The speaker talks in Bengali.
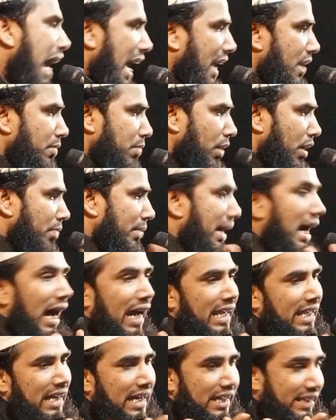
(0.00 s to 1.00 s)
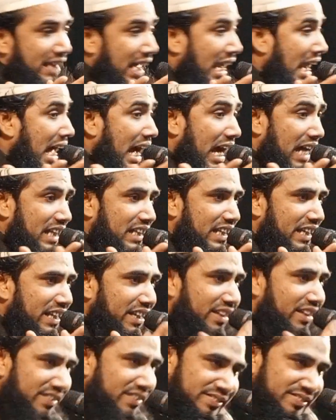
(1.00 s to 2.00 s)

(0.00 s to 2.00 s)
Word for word: আর বলবে হাই হাতালা আদেরি